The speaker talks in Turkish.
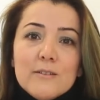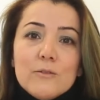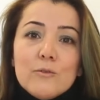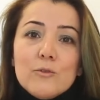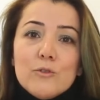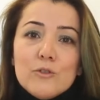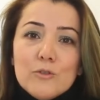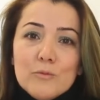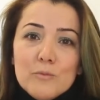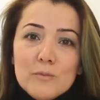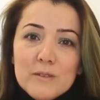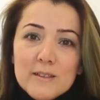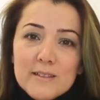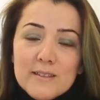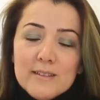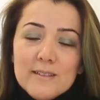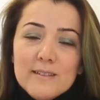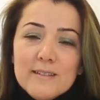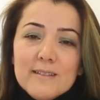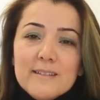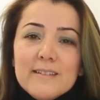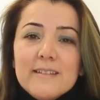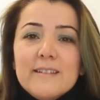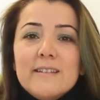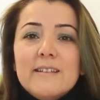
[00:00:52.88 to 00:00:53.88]

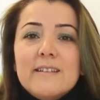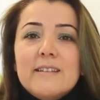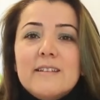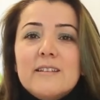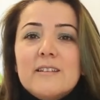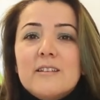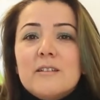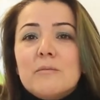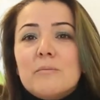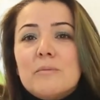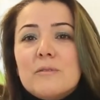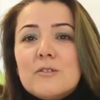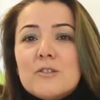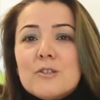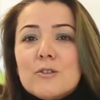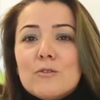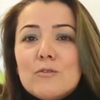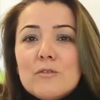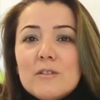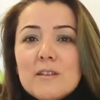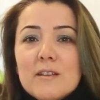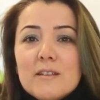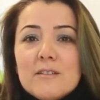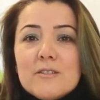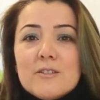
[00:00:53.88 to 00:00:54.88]
kurumlara yapılacak
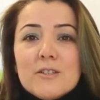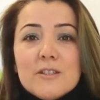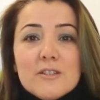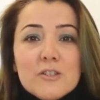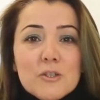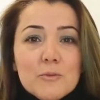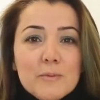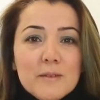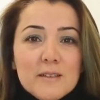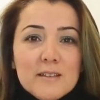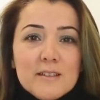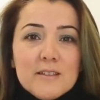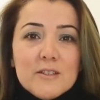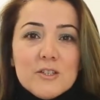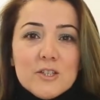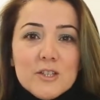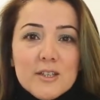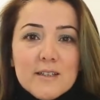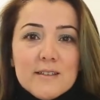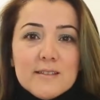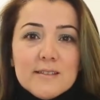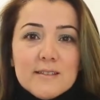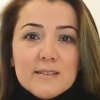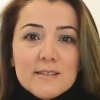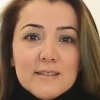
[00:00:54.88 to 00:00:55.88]
olan çalışmalar
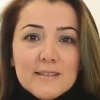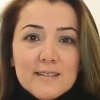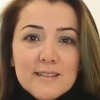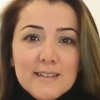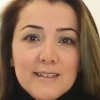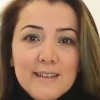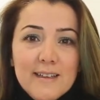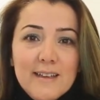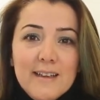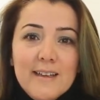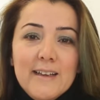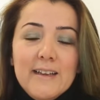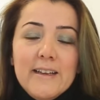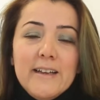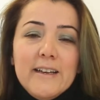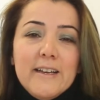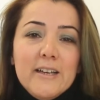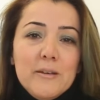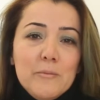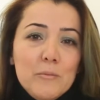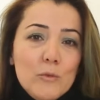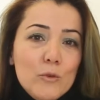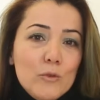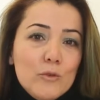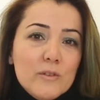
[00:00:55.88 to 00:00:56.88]
içerisinde
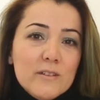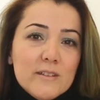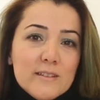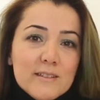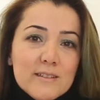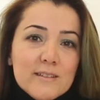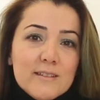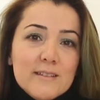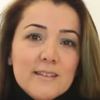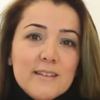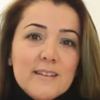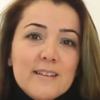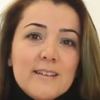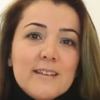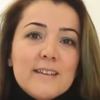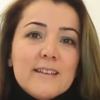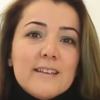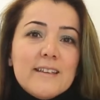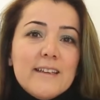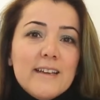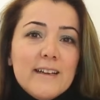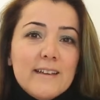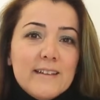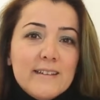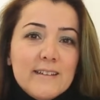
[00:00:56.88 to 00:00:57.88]
hem onların
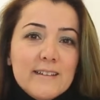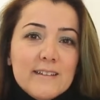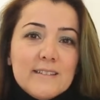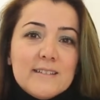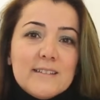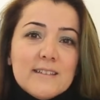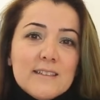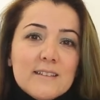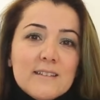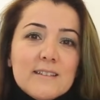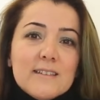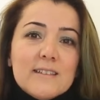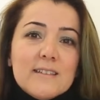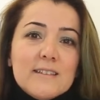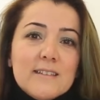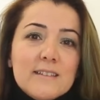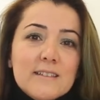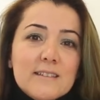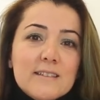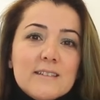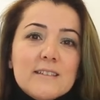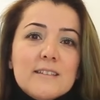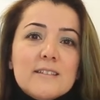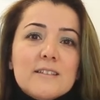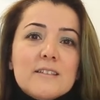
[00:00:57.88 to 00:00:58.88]
kendi
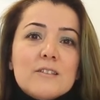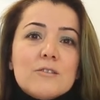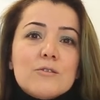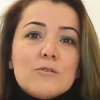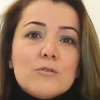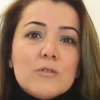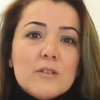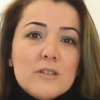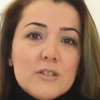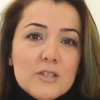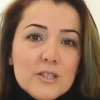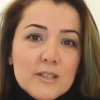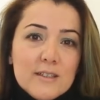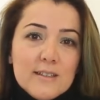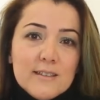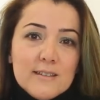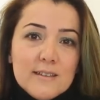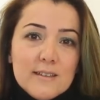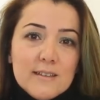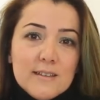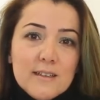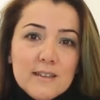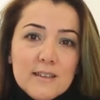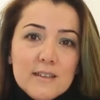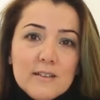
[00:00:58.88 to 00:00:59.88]
atıklarını da sürece
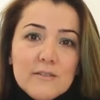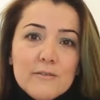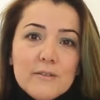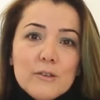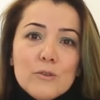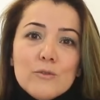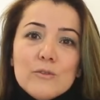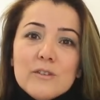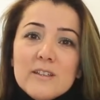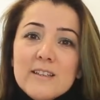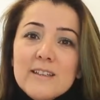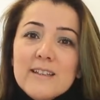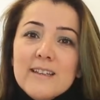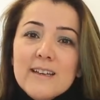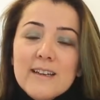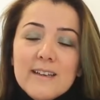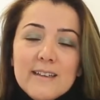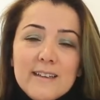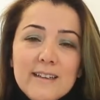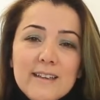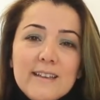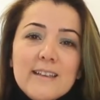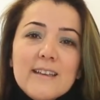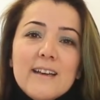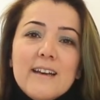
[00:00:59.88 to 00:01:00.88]
katarak ve onların
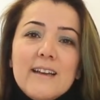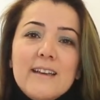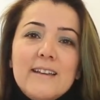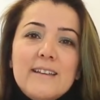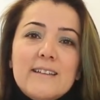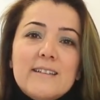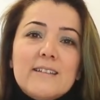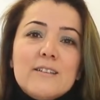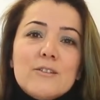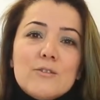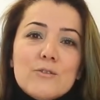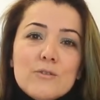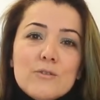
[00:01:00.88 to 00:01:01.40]
kendi hikayelerini de